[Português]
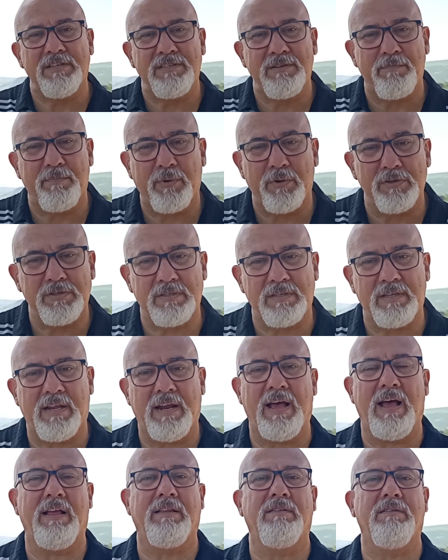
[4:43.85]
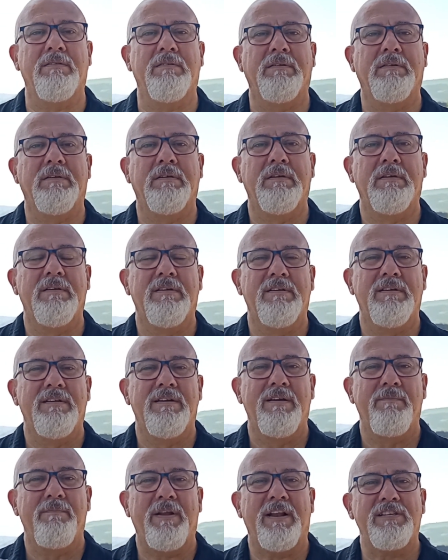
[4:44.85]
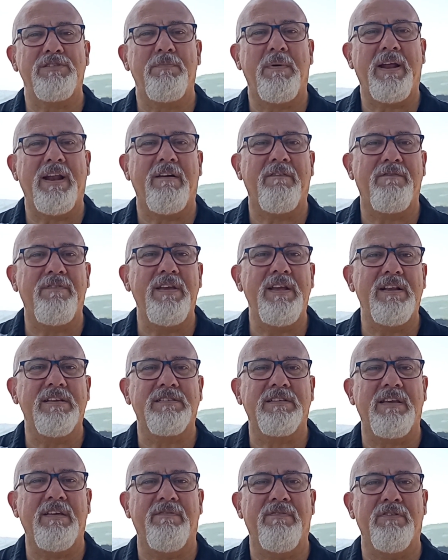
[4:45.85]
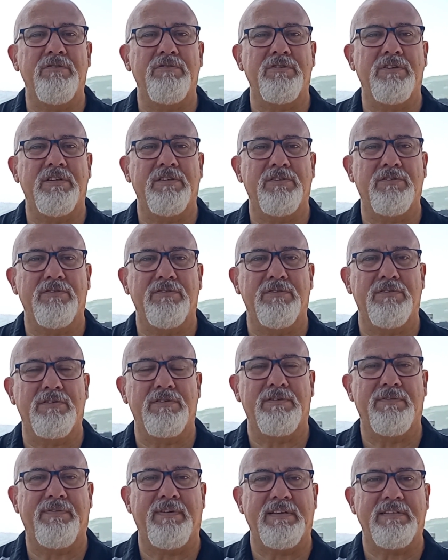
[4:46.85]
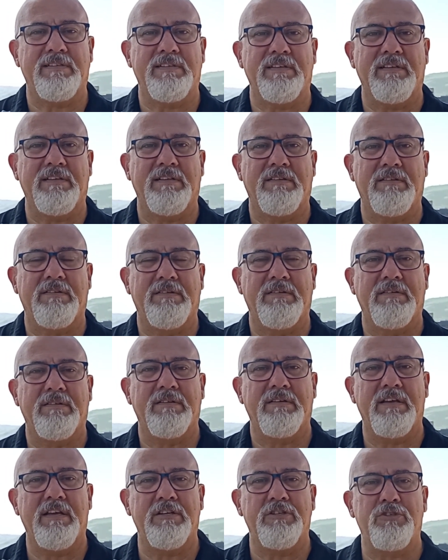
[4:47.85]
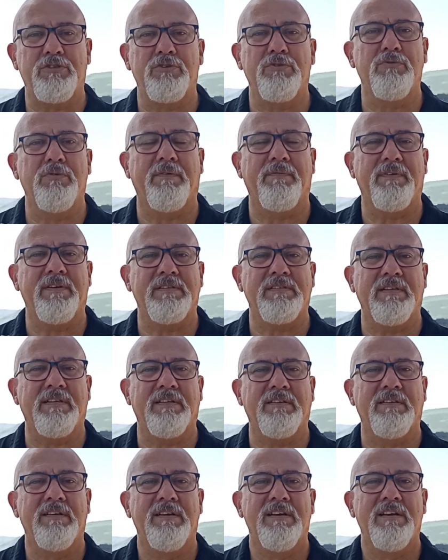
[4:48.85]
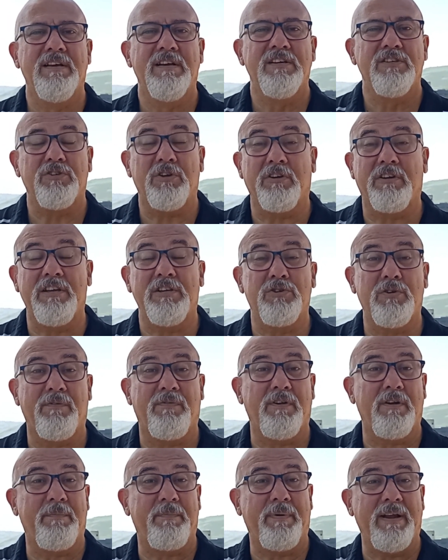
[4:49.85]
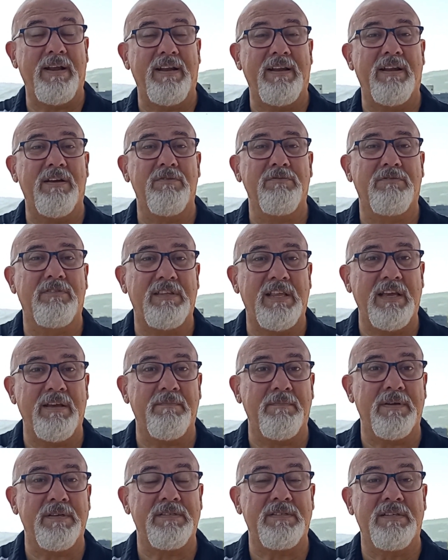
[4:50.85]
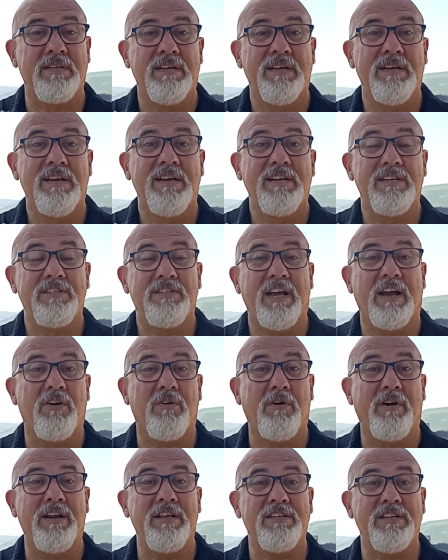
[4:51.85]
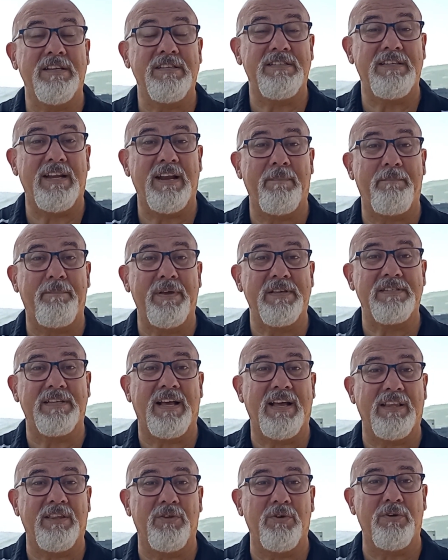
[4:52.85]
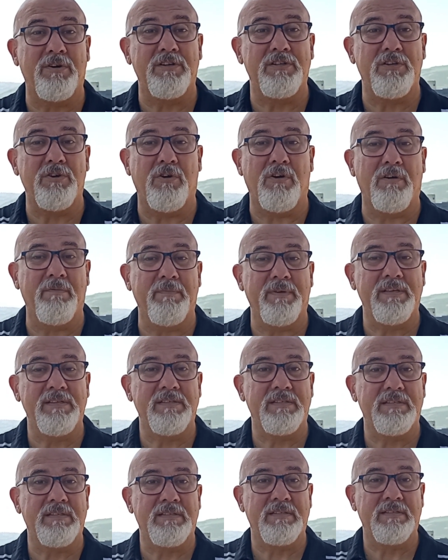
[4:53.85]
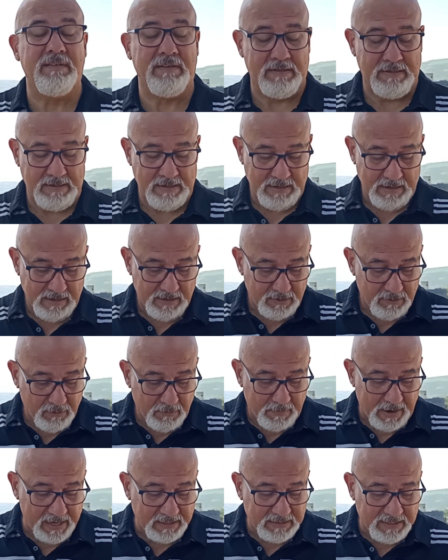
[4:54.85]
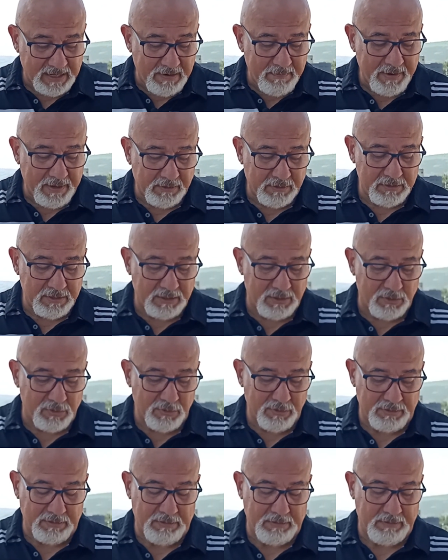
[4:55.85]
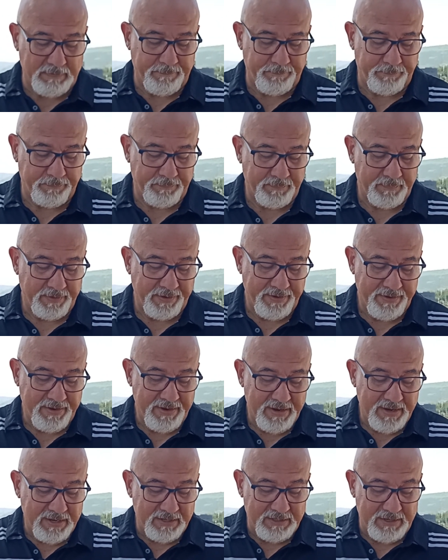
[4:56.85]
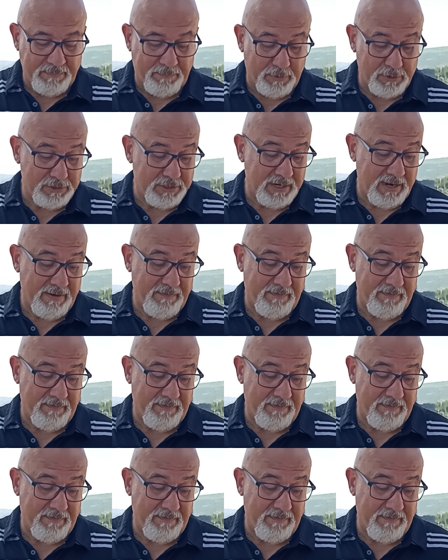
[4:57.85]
tinha se prostrado pelas maravilhas que viu Jesus fazendo, Yeshua fazendo. Só que Yeshua falou para ele: Não temas, de agora em diante será pescador de homens. E o mais tremendo de tudo, depois de